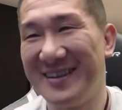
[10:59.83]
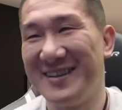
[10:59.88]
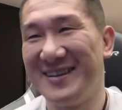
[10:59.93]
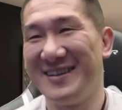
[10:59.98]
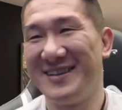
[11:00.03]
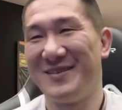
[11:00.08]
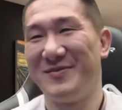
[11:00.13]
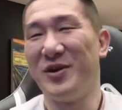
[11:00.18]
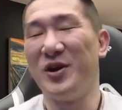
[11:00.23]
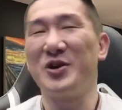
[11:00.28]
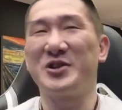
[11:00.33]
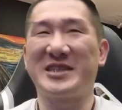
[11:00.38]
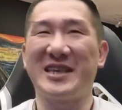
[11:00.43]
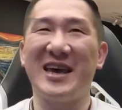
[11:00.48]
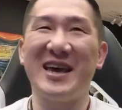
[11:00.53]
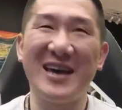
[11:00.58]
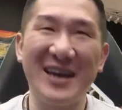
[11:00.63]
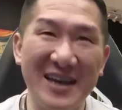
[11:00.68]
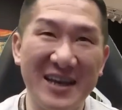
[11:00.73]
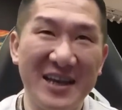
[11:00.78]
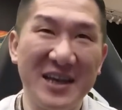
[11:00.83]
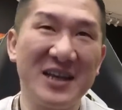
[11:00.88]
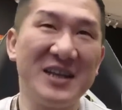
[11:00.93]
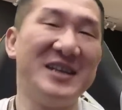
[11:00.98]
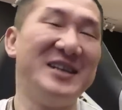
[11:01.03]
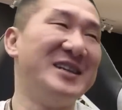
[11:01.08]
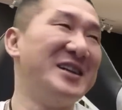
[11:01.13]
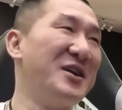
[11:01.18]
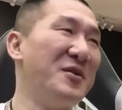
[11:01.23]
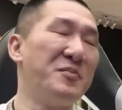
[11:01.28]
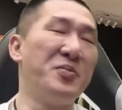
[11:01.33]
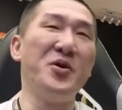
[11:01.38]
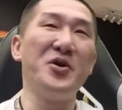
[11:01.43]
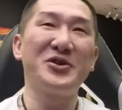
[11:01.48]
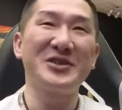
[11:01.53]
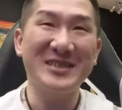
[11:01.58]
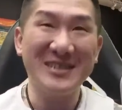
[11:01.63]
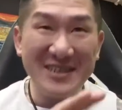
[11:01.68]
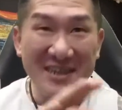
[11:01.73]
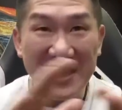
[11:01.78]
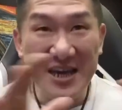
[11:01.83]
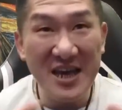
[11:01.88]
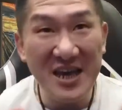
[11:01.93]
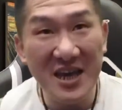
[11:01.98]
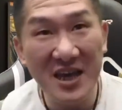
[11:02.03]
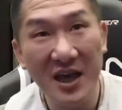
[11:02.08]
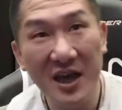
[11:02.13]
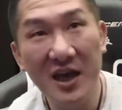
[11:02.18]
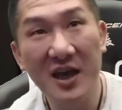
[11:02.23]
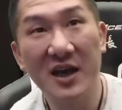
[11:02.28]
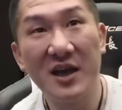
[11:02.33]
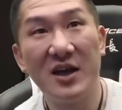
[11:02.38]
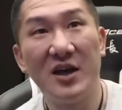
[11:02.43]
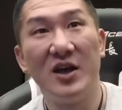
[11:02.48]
不是，不是，